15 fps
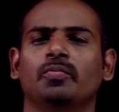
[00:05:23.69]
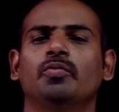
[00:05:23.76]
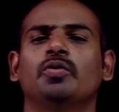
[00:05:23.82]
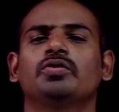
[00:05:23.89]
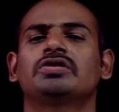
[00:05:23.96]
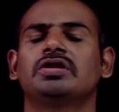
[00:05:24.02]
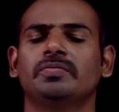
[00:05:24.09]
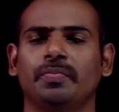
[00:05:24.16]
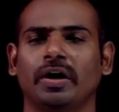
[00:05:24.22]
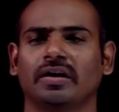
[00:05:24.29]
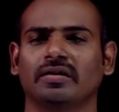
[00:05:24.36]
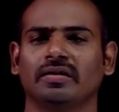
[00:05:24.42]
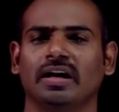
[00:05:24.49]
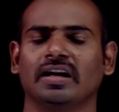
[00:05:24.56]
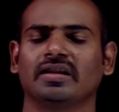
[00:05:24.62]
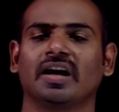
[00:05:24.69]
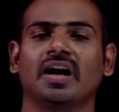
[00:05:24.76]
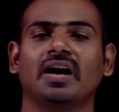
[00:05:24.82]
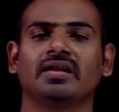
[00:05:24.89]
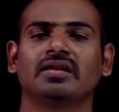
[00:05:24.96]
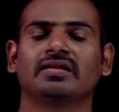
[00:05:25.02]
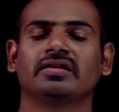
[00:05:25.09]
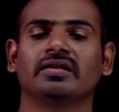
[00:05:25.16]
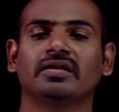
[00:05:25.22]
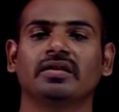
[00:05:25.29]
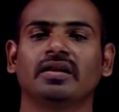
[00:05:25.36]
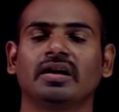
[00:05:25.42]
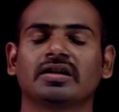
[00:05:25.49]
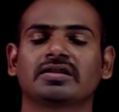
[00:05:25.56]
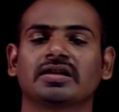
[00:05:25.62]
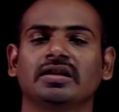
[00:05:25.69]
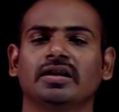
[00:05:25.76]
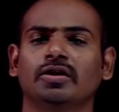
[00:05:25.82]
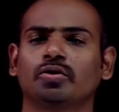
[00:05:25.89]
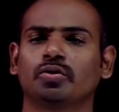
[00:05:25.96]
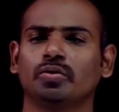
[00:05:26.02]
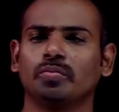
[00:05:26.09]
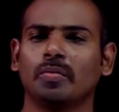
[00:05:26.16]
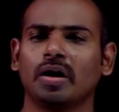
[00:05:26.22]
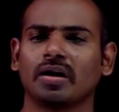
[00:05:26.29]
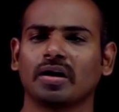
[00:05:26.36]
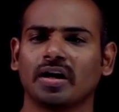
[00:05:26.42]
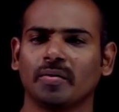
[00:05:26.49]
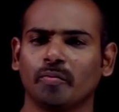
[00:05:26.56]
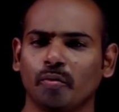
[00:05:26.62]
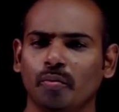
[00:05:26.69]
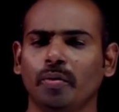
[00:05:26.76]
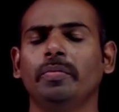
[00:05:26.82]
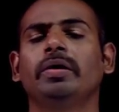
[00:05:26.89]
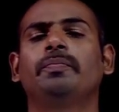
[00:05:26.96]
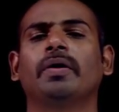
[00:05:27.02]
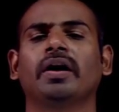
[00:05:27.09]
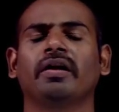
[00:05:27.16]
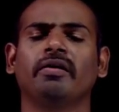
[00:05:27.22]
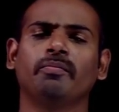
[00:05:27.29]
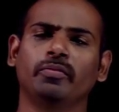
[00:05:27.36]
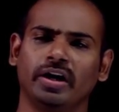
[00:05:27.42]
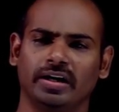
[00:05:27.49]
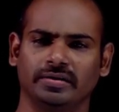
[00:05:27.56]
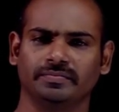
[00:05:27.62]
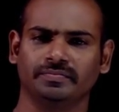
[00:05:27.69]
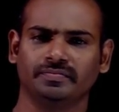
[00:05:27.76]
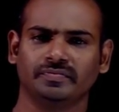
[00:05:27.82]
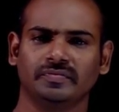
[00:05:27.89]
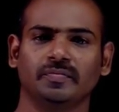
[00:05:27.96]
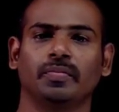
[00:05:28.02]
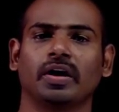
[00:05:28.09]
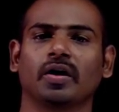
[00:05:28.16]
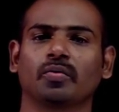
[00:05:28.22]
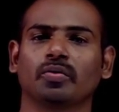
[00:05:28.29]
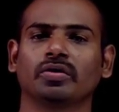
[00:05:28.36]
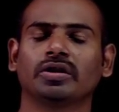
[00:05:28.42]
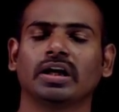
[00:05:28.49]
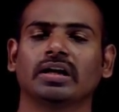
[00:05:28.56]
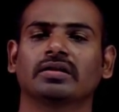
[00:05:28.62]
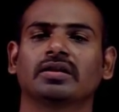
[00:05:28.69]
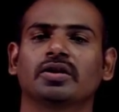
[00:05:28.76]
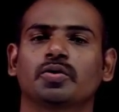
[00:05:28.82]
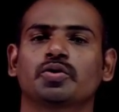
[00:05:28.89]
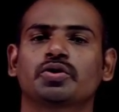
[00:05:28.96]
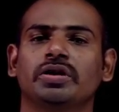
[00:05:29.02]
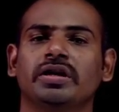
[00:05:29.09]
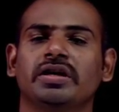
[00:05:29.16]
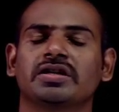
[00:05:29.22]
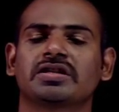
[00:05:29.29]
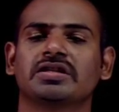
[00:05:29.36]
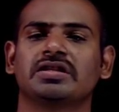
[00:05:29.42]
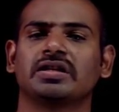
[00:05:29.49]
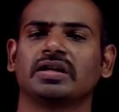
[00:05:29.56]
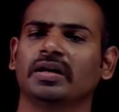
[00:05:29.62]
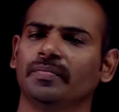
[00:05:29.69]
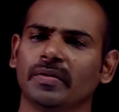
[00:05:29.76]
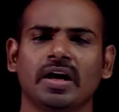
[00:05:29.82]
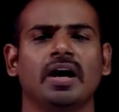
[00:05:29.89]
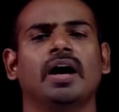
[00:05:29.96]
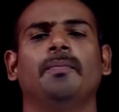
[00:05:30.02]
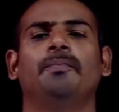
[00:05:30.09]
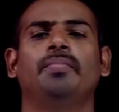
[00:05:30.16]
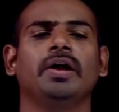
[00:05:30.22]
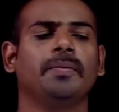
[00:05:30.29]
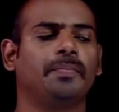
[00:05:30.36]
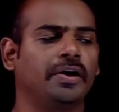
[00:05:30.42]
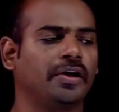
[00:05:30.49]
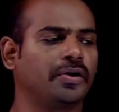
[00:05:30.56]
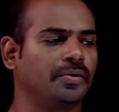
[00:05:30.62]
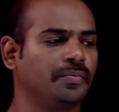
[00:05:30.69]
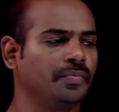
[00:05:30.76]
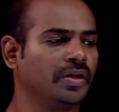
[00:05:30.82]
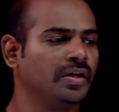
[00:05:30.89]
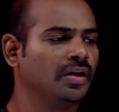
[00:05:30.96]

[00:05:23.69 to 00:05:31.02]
மோஸ்ட் இம்பார்ட்டன்ட் அதனால் இந்த தேர்ட் லெசனில் டூ மார்க்கை நம்ம ஒமிட் பண்ணவே முடியாது இப்போ நான் கொடுத்த அத்தனை கொஸ்டின் என்ன செஞ்சுருங்க அப்படியே படிக்கணும்